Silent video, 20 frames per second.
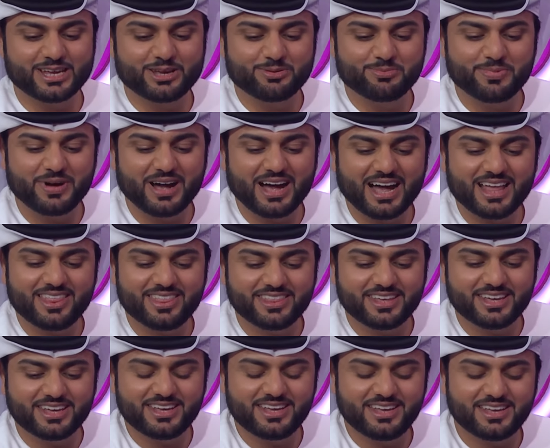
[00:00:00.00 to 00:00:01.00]
طيب
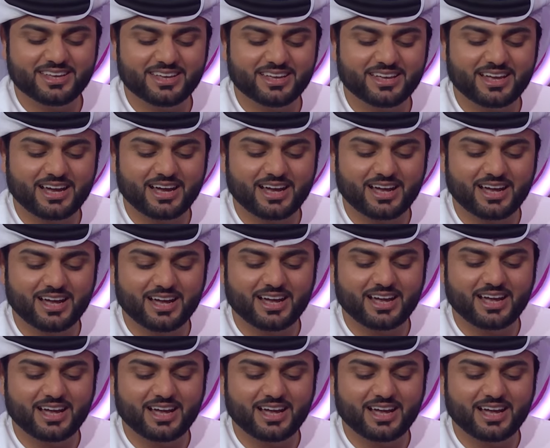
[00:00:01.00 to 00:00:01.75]
هذه آه،